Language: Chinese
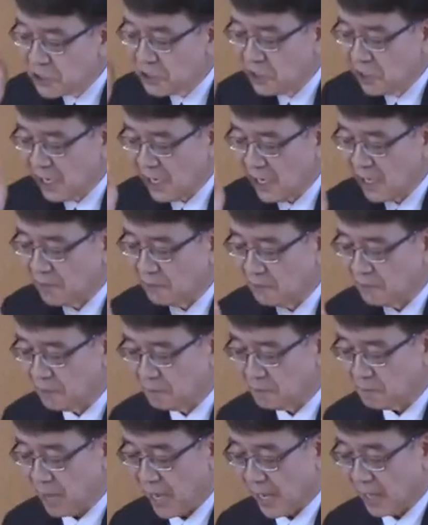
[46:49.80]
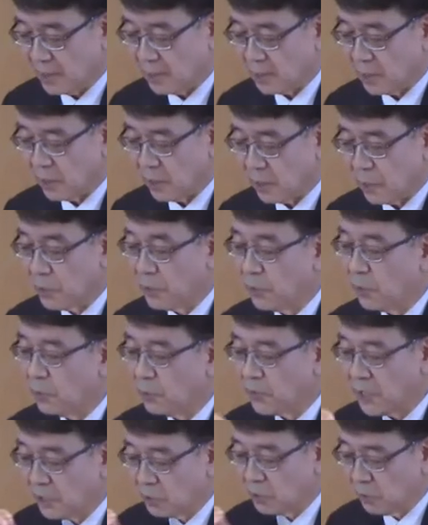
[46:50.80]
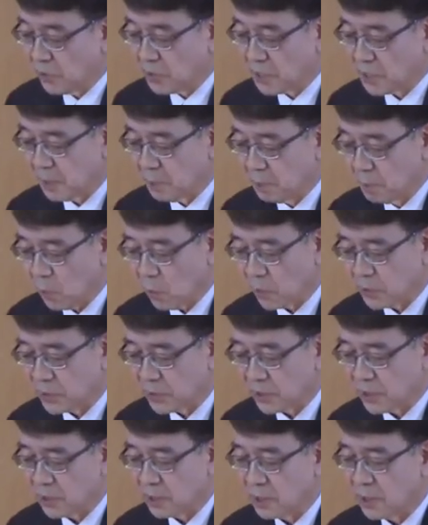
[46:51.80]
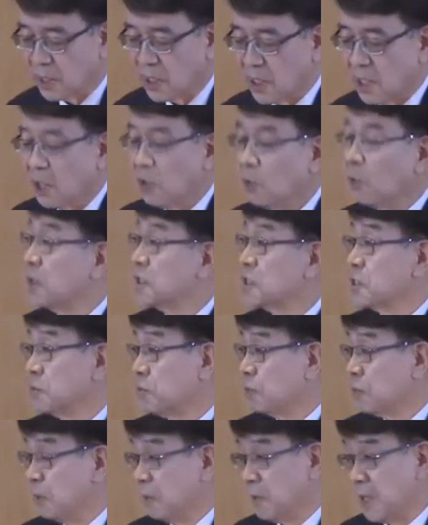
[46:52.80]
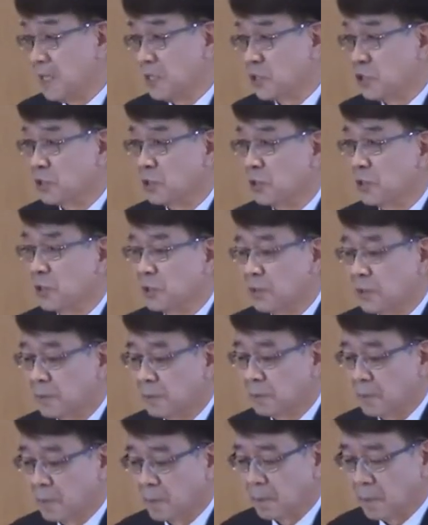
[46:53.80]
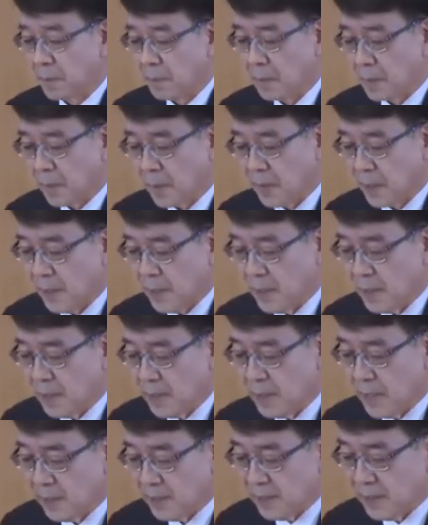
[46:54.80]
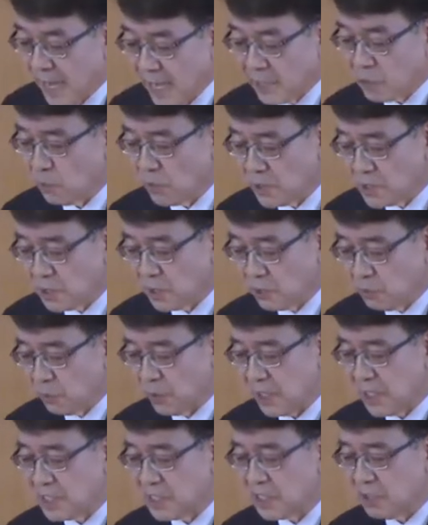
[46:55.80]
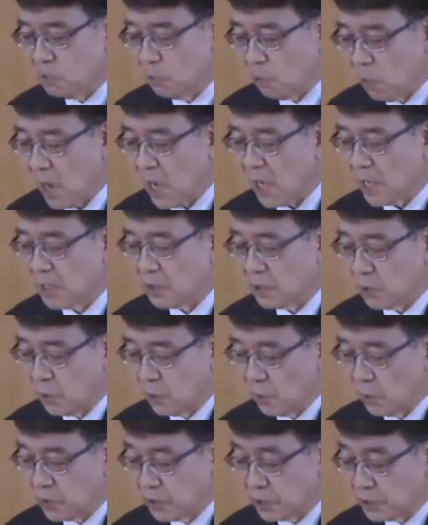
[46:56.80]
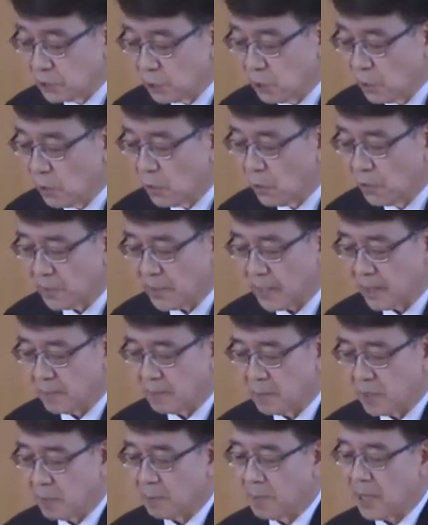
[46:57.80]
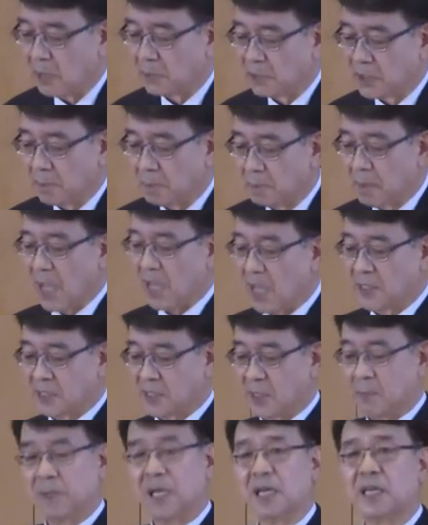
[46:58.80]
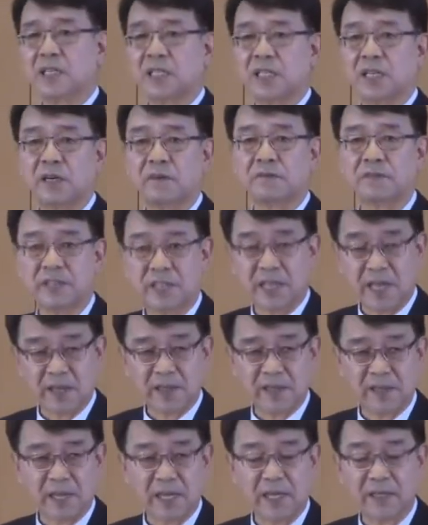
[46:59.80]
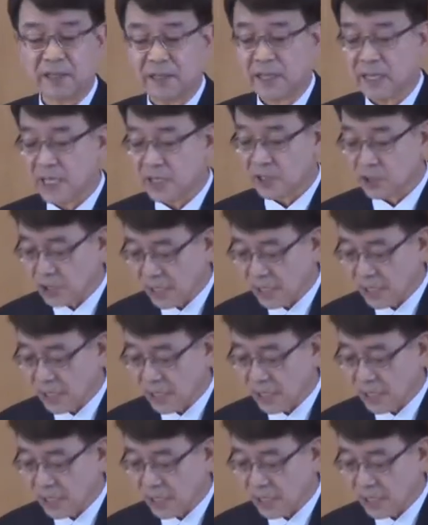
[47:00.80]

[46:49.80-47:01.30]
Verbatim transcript: 呃暗示至少四件事哦，第一就是人最初的生命虽然不虽然是不朽的，但却是有条件的。这就是主在创世纪第